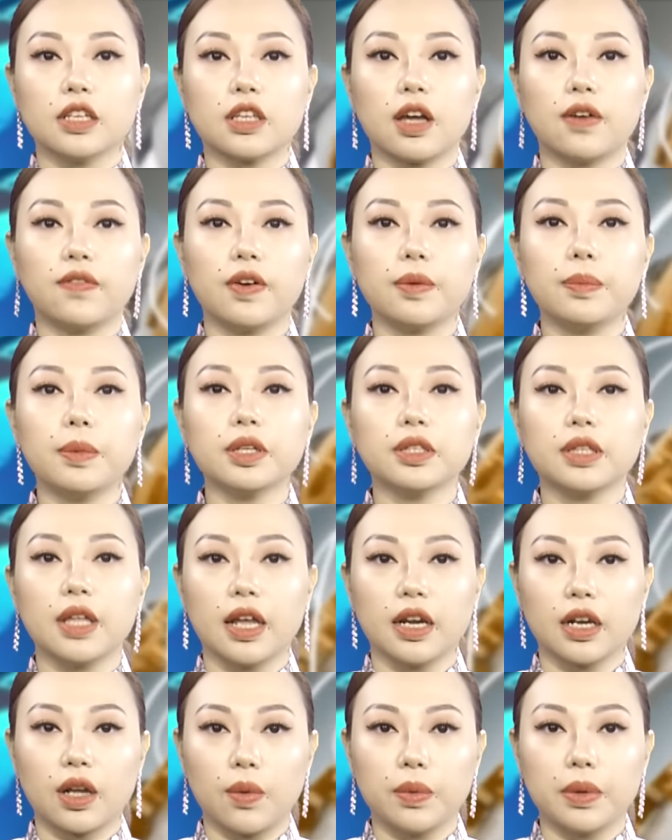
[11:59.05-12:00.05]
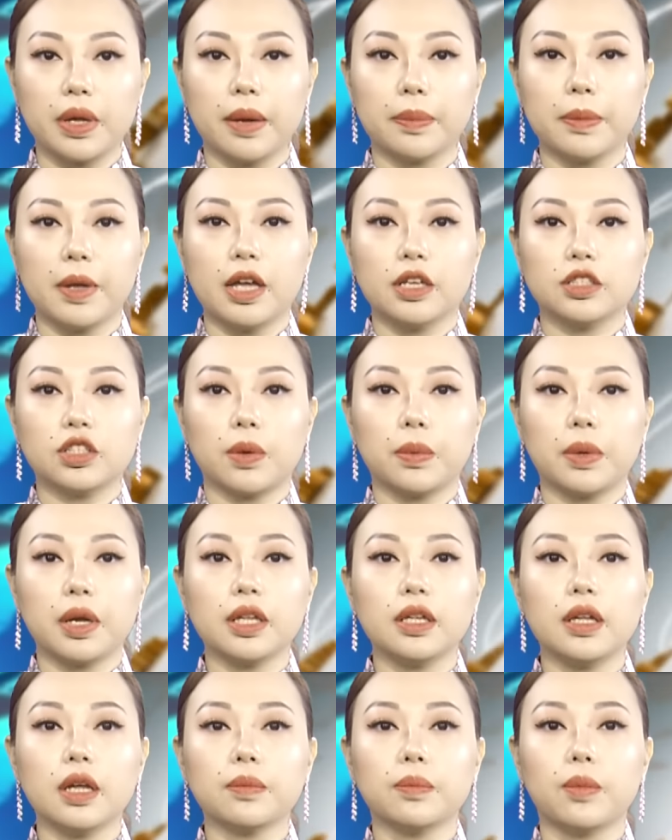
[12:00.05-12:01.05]
so với mức tiền công nghiệp trong
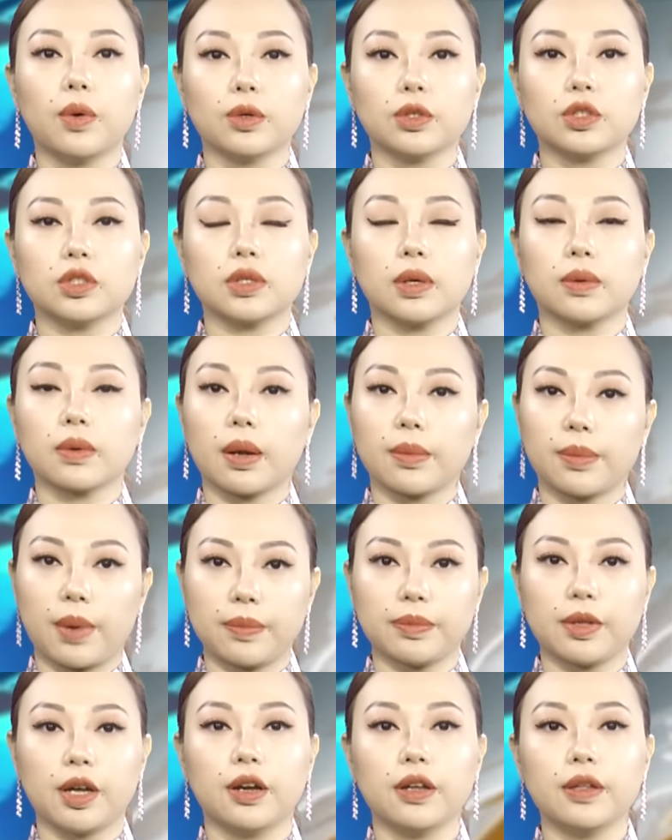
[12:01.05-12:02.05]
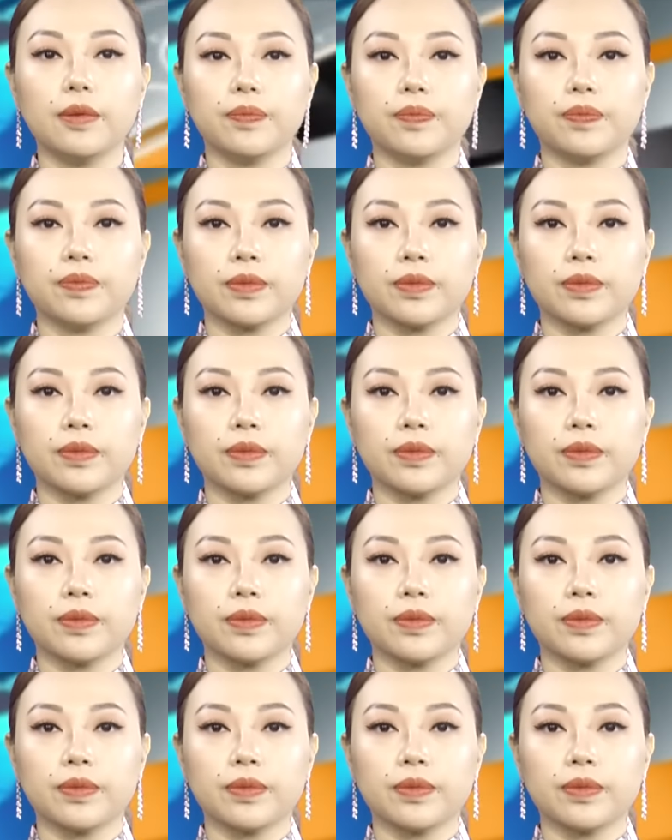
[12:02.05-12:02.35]
ít nhất một trong 5 năm tới.